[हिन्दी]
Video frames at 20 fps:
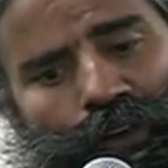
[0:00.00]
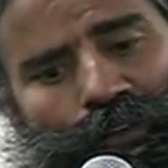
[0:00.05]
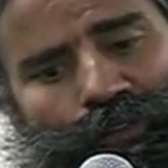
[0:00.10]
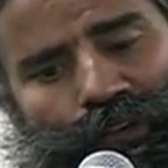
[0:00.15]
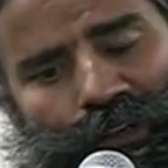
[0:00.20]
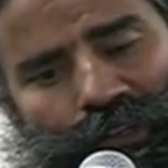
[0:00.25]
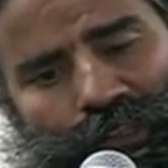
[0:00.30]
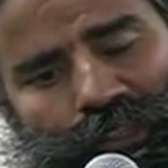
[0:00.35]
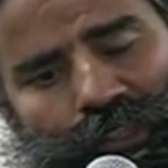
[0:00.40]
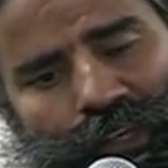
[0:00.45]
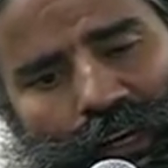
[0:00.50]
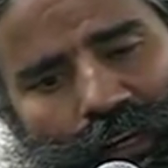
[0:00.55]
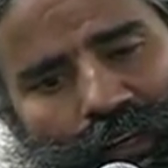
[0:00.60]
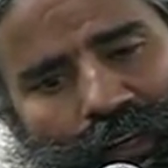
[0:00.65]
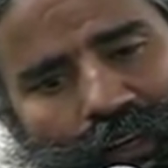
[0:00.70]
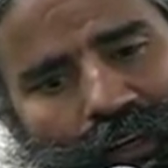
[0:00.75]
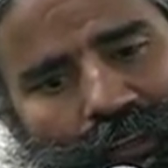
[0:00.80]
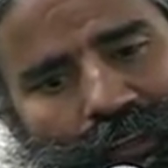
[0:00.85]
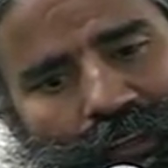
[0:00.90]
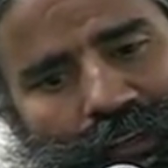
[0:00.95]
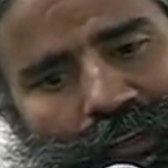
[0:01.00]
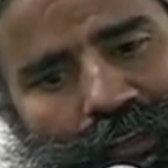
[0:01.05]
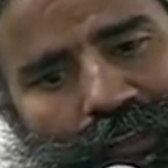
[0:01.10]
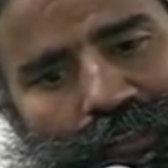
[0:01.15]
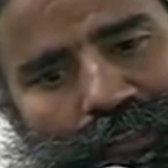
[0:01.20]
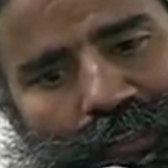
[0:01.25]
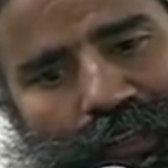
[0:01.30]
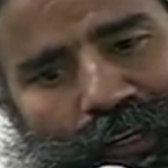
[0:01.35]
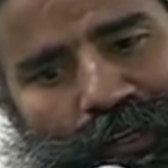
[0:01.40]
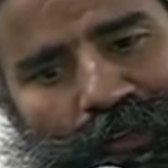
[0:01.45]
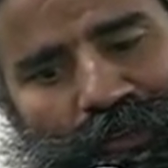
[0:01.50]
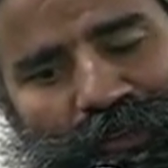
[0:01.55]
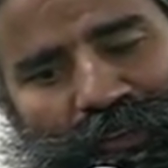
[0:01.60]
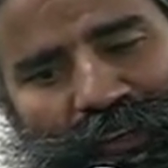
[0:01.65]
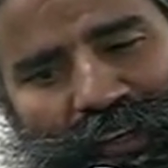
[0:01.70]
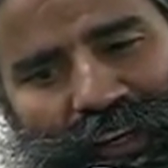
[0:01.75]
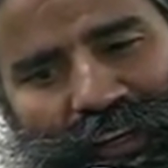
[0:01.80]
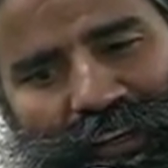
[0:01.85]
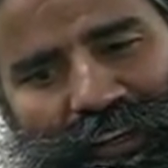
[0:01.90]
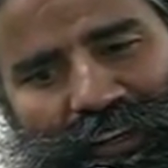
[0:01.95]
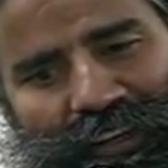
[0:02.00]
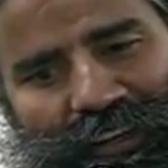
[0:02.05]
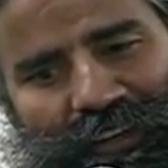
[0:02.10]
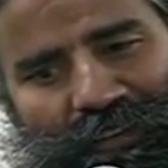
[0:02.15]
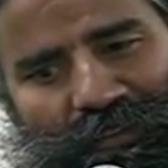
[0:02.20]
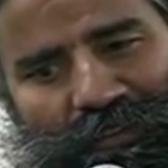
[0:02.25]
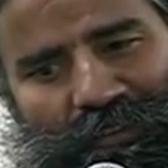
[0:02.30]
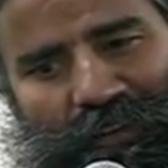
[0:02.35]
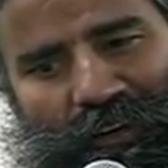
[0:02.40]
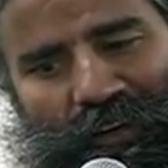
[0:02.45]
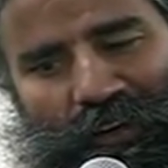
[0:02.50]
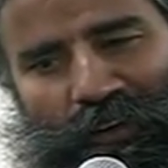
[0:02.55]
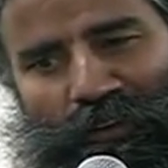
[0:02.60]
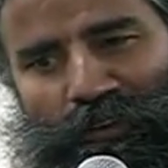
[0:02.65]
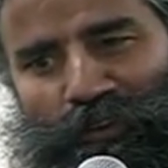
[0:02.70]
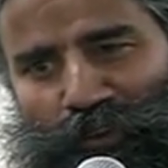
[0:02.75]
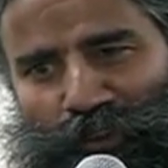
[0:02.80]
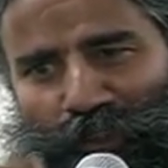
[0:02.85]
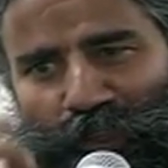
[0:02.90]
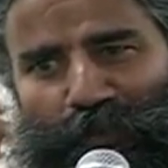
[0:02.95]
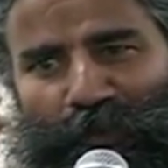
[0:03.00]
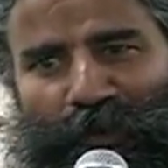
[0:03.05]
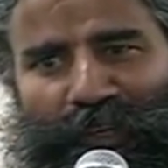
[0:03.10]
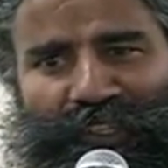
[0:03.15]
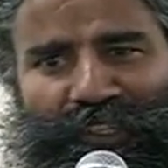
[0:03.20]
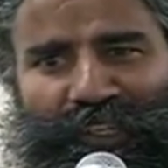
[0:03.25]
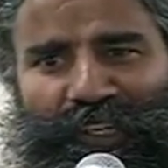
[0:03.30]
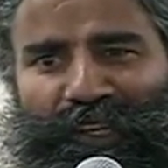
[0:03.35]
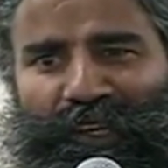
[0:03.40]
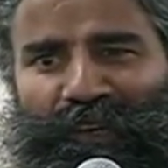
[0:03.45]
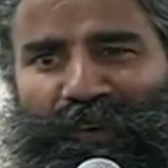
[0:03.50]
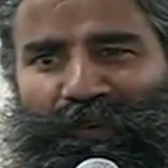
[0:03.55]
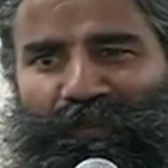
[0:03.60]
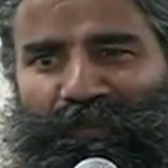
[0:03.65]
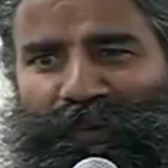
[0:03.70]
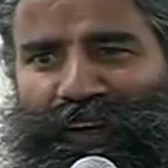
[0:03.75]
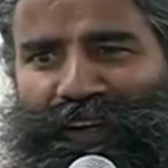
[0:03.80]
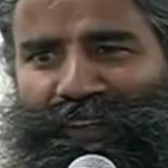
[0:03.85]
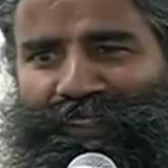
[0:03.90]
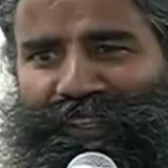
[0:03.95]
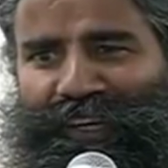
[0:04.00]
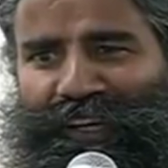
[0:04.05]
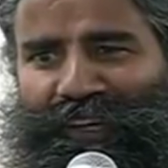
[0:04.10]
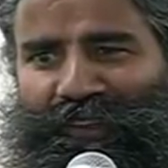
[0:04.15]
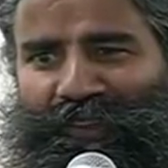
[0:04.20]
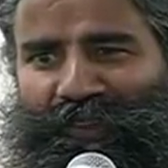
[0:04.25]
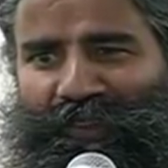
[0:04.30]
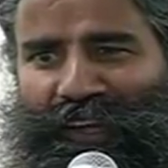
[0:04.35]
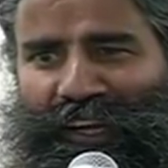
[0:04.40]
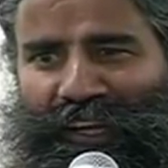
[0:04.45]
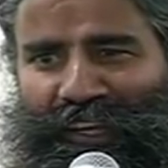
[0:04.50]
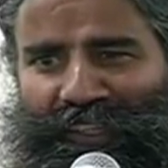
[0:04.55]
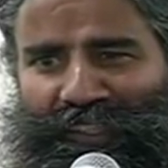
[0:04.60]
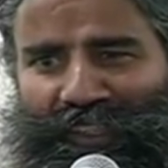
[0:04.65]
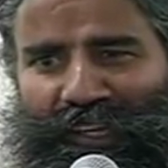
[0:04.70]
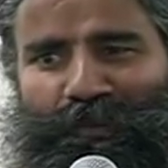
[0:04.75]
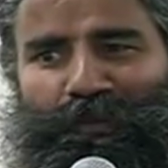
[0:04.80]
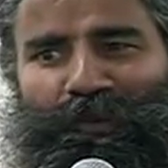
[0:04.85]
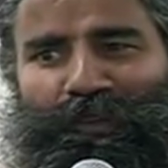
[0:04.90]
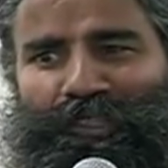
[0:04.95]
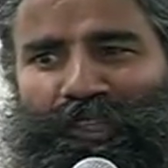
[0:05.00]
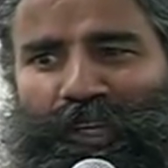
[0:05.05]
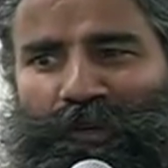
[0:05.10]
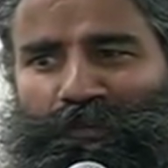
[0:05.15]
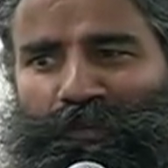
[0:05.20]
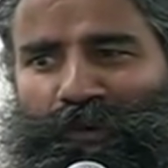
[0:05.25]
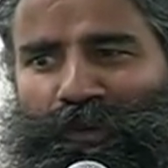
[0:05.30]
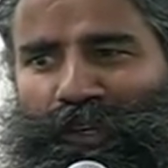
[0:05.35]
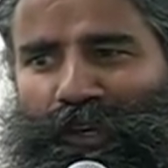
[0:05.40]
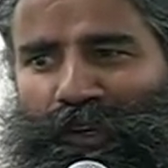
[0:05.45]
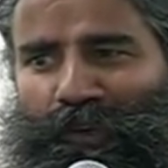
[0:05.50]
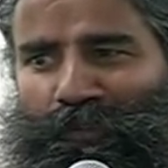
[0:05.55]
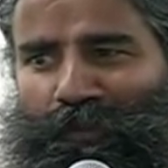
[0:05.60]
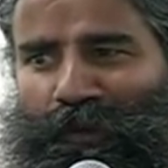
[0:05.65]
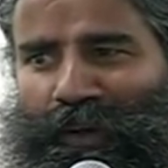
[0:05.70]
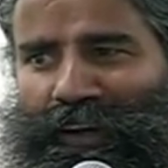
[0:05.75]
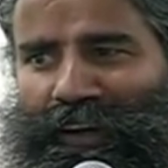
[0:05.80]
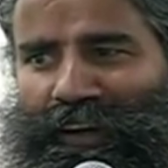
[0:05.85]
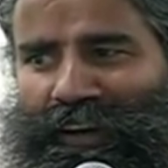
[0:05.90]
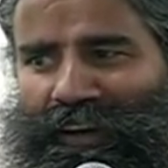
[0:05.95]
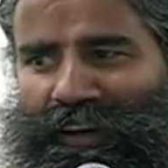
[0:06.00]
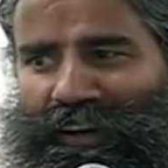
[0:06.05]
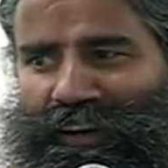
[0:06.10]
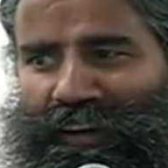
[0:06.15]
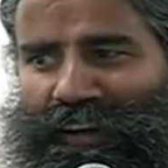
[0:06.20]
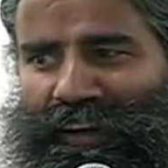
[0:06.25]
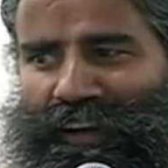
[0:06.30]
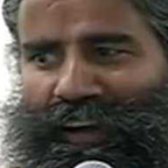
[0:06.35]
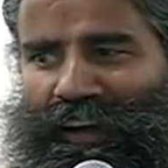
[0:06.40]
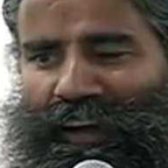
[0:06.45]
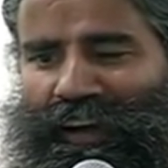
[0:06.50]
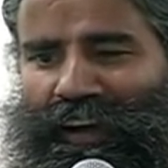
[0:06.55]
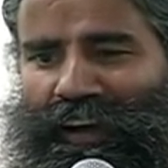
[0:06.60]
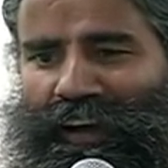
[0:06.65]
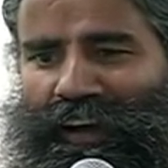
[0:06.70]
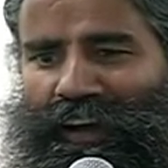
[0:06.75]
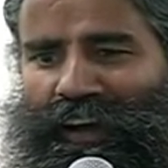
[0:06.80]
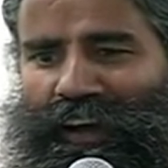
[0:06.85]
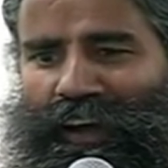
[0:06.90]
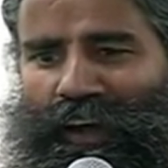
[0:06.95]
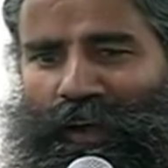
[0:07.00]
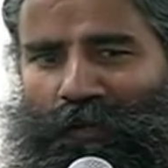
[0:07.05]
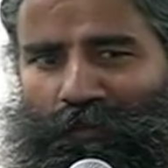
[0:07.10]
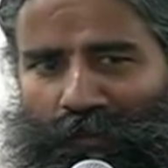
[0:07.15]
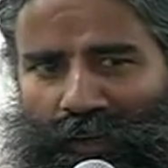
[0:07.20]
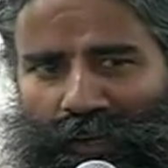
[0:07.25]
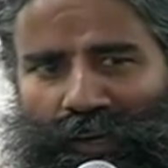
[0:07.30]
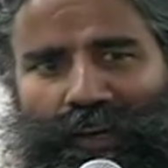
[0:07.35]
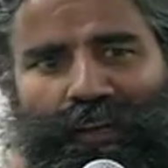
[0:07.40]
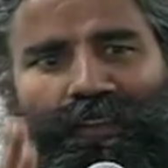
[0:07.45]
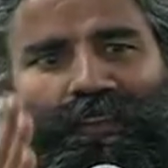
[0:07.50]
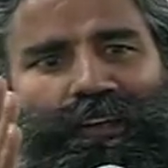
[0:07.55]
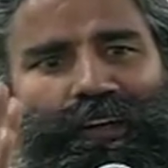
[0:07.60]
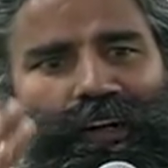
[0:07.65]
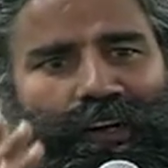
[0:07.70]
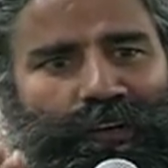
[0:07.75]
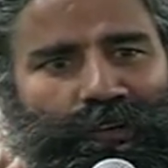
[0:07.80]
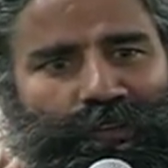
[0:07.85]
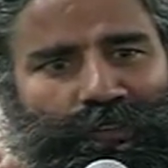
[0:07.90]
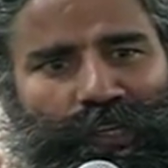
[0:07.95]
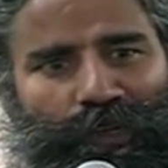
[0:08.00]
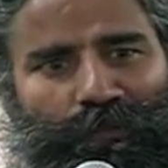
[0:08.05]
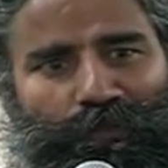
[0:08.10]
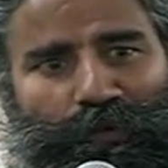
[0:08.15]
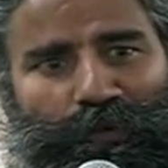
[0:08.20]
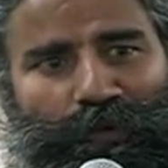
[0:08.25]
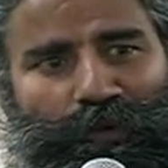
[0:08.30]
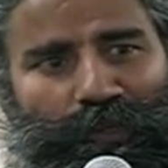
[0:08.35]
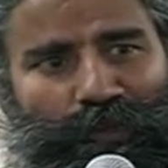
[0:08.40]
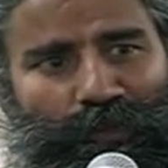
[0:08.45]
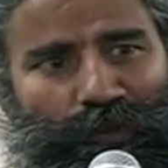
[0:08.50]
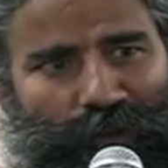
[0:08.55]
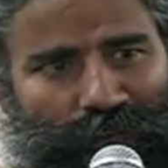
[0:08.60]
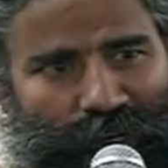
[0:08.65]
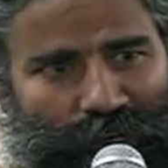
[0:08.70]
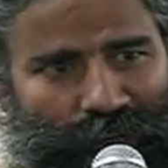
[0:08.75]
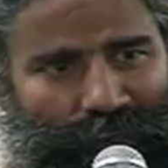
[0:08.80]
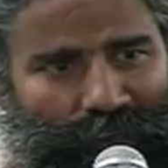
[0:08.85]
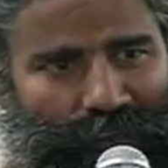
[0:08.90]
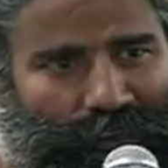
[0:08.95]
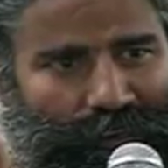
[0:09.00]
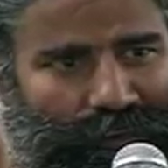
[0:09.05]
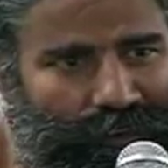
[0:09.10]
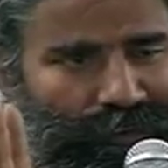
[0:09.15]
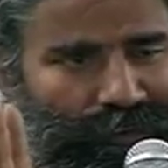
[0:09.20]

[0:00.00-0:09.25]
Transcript: फिर इससे आगे आता है कि सारी दुनिया के टूथपेस्ट के ऊपर सारी दुनिया के साबुन शैंपू के ऊपर मेरा अधिकार पूरी दुनिया के